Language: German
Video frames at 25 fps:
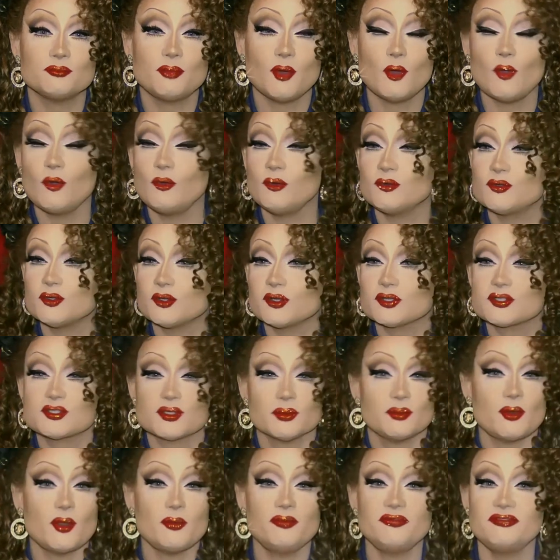Punkt oder
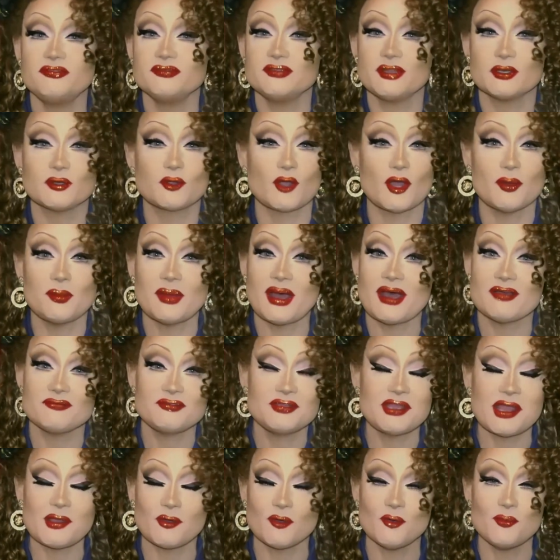zum hüpfenden Komma,
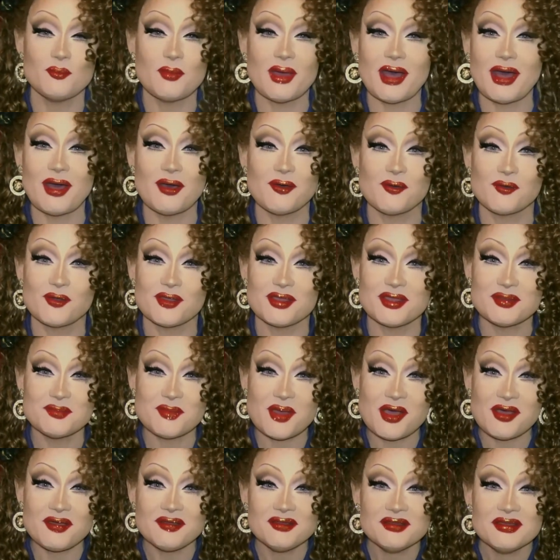wie rum auch
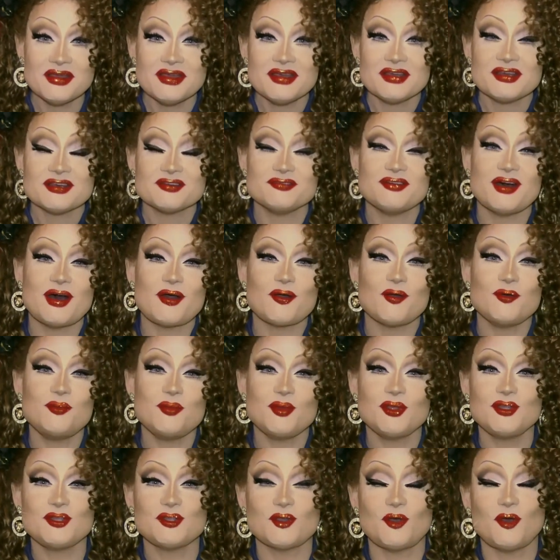immer warum
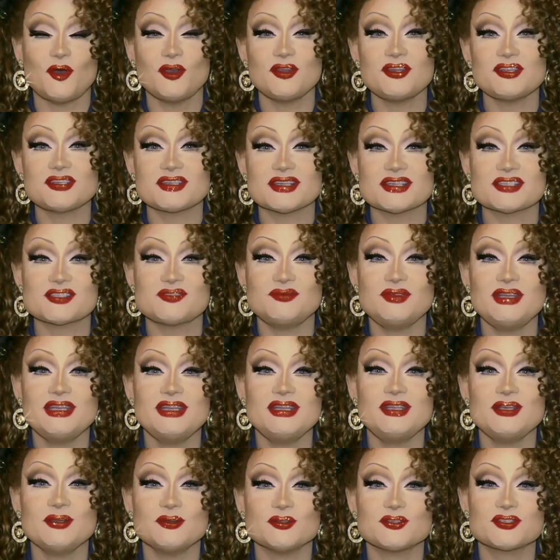ich euch das
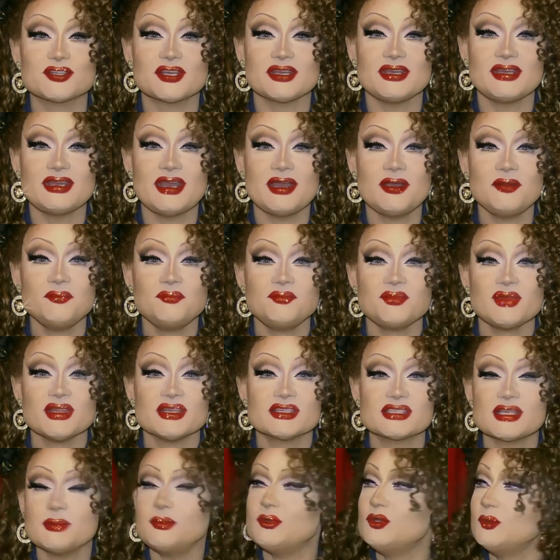Video drehe.
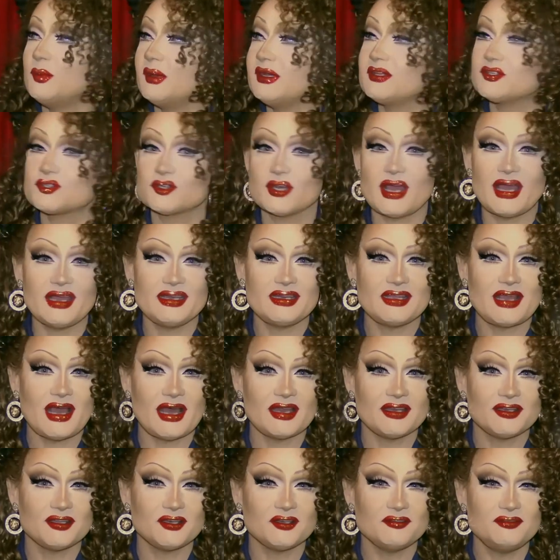Es gibt übrigens schon einige
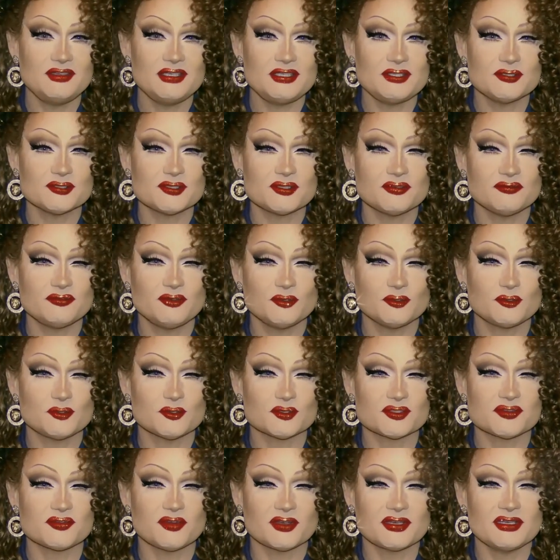andere Videos und
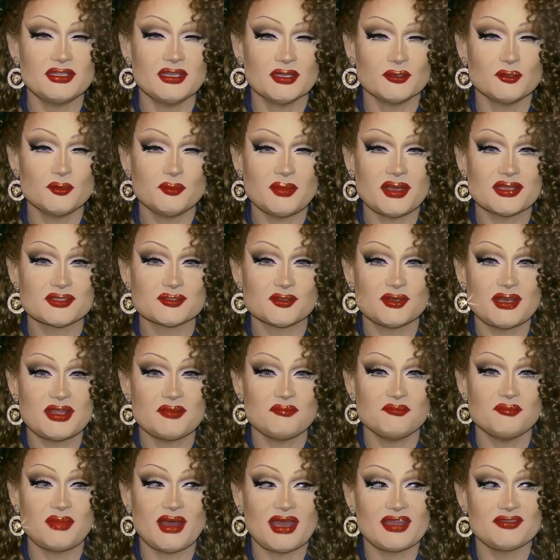Fotos von mir, nur mal so
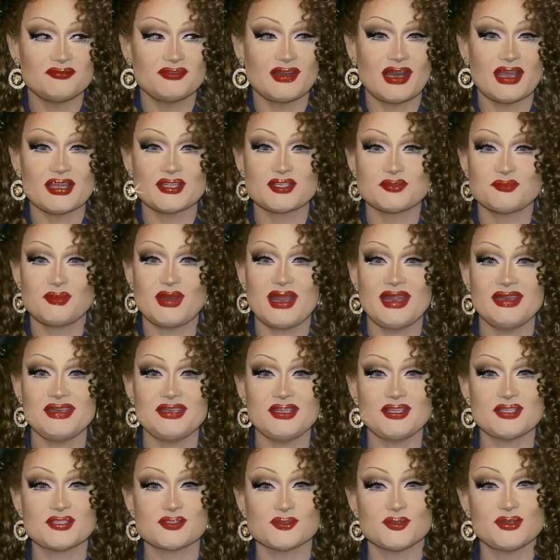nebenbei. Vielleicht blende
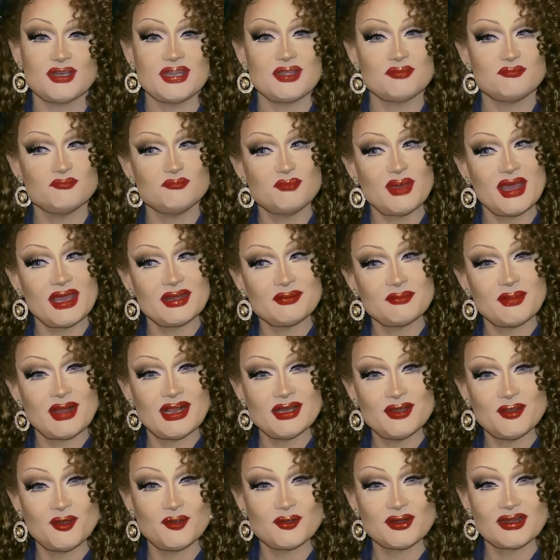ich so nebenbei mal
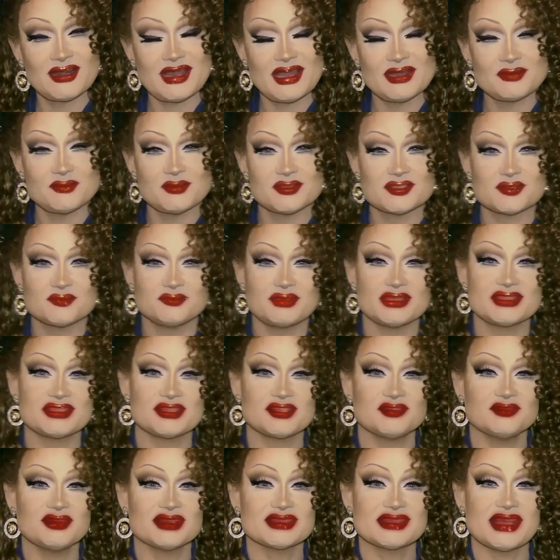noch ein kleines
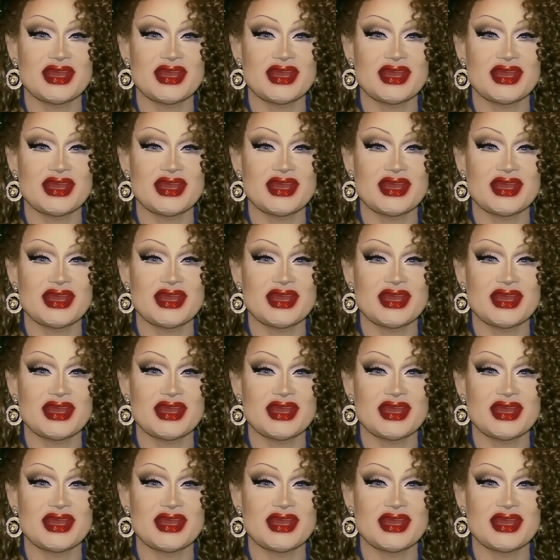bisschen was